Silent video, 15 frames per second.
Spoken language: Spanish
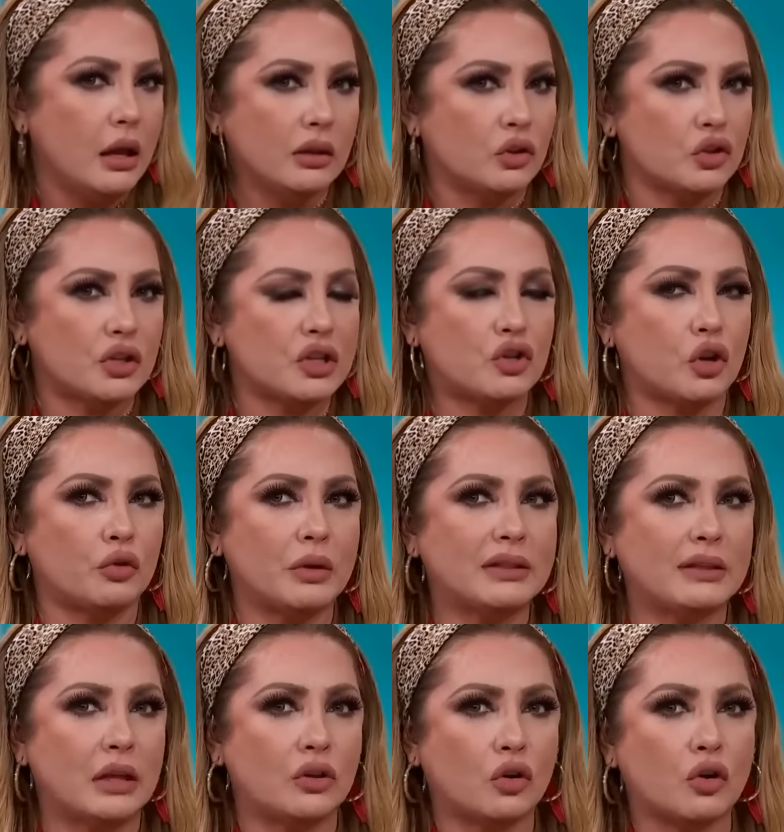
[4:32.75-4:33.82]
Entonces yo no
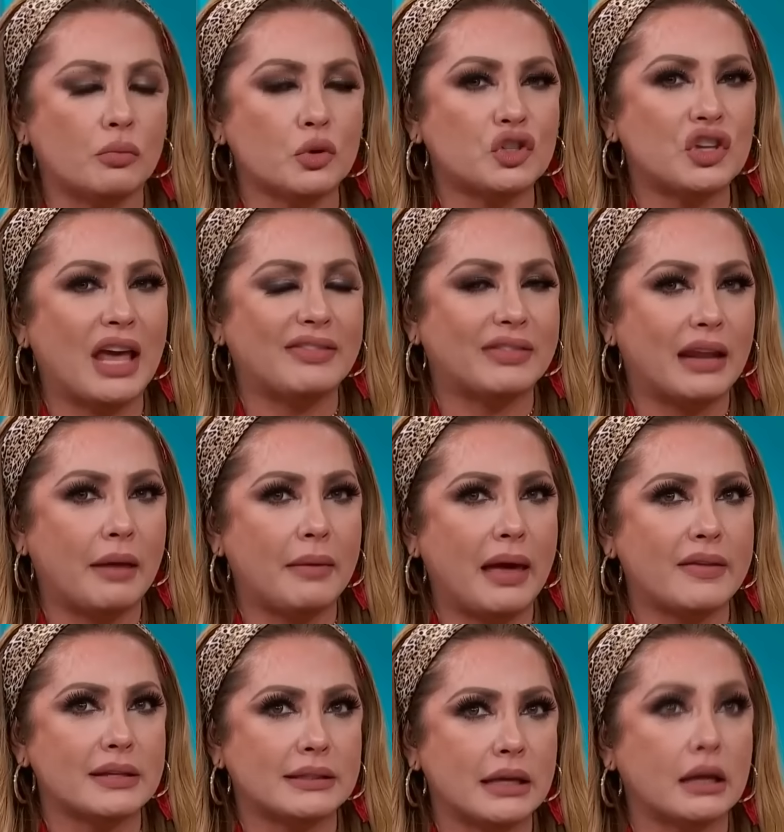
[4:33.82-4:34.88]
entiendo cómo se atreve
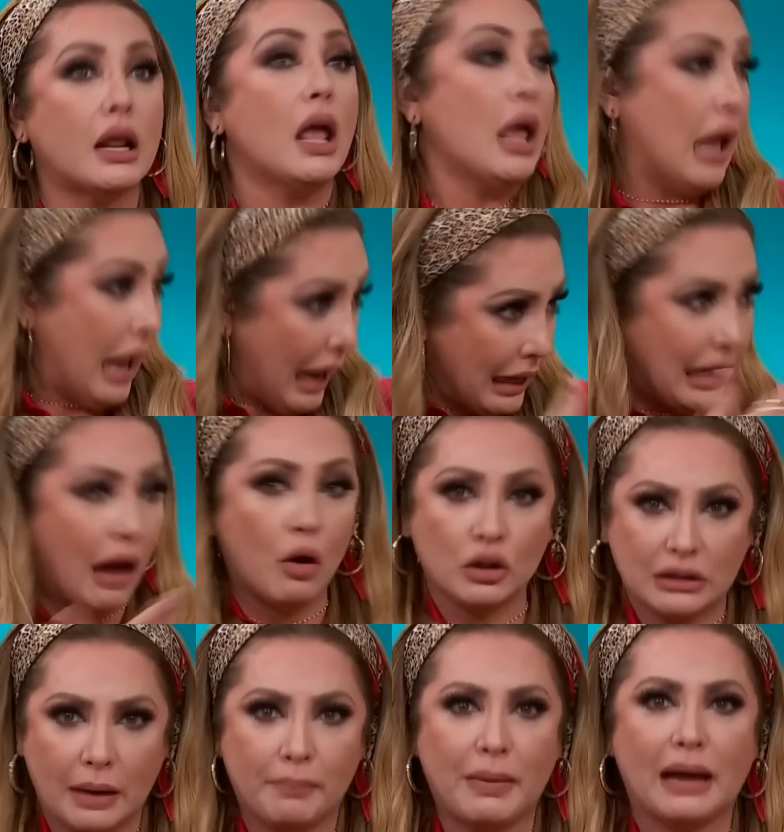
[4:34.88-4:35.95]
a decir eh, la
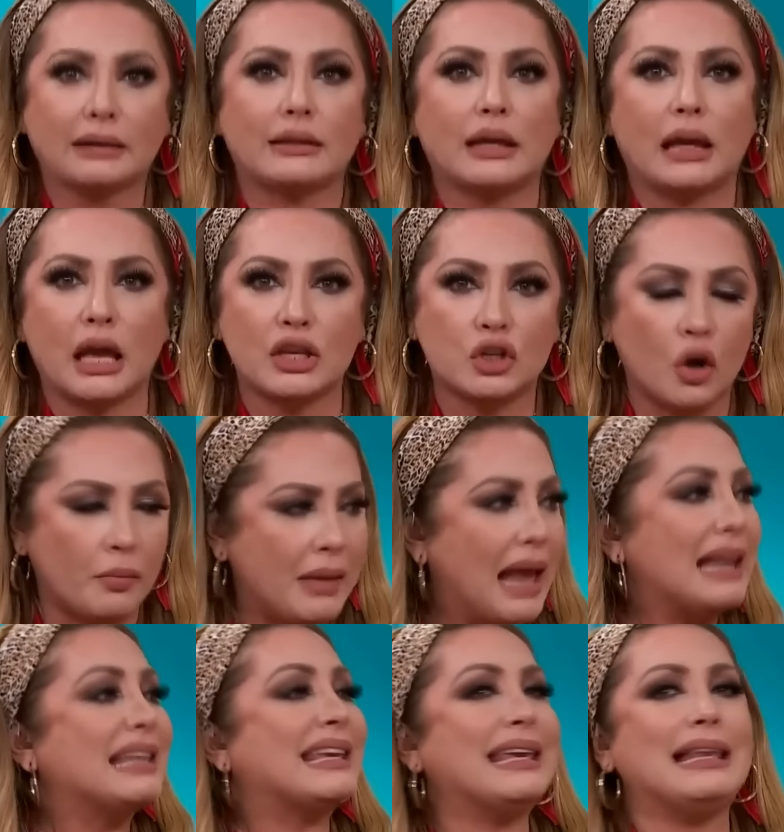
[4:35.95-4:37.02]
otra parte, que yo me
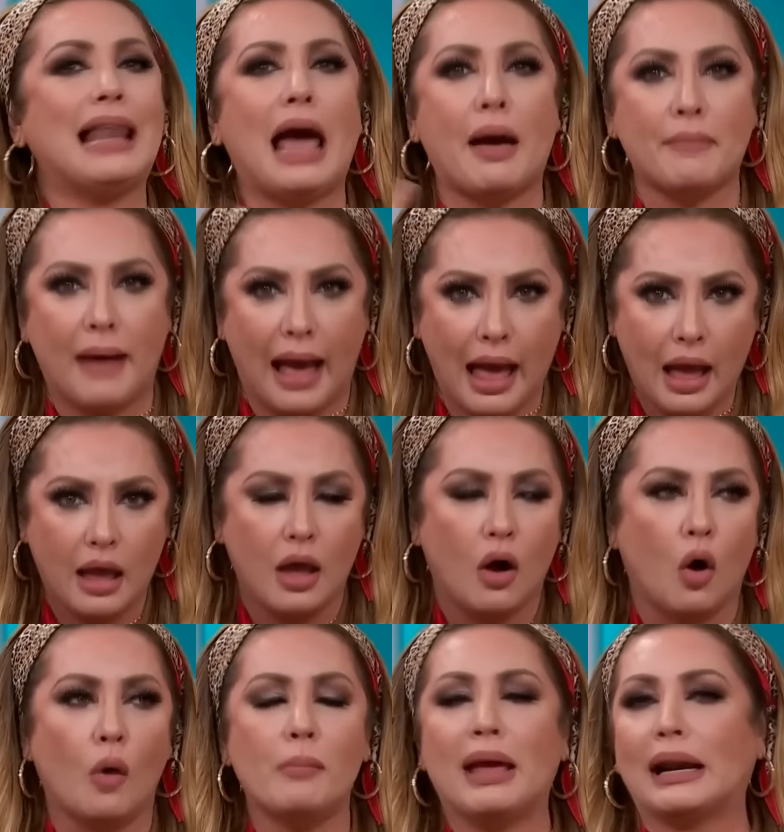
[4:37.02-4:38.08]
alquilaba
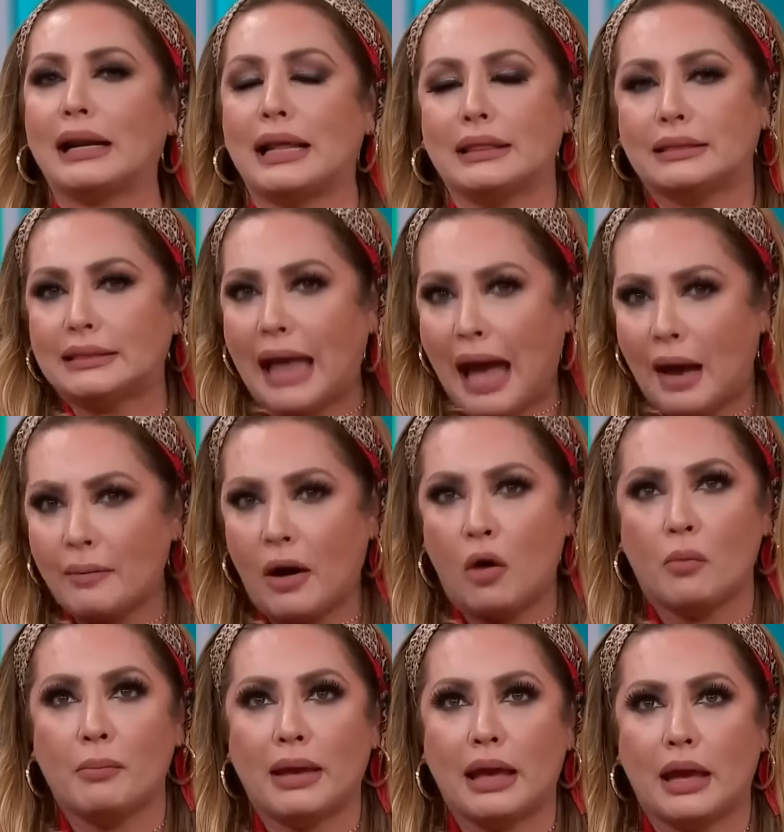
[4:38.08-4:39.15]
o me
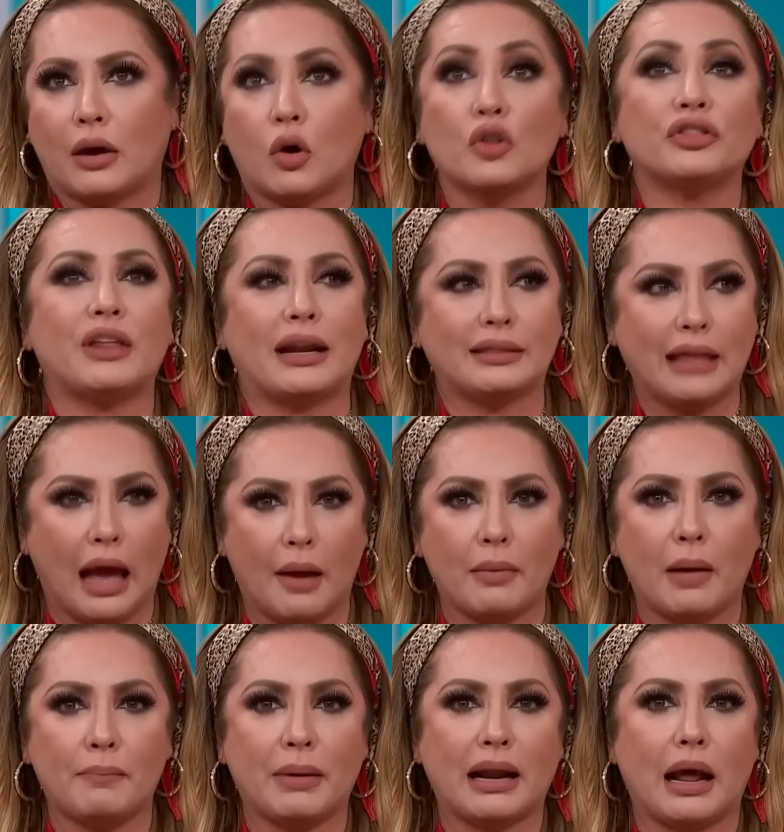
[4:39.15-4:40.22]
rentaba o me
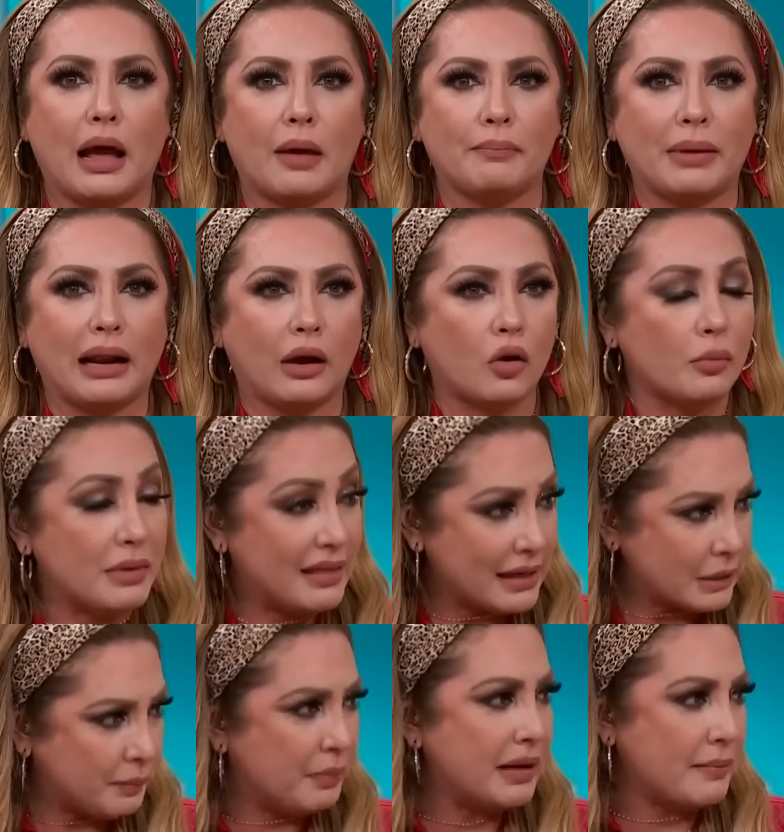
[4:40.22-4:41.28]
contrataba para, para
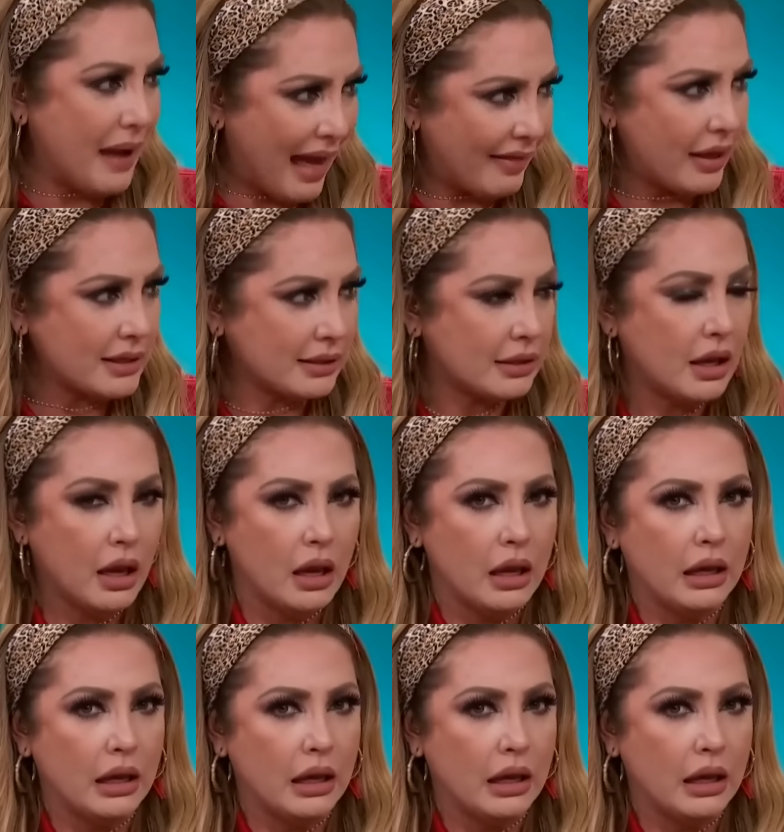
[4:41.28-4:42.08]
comidas privadas.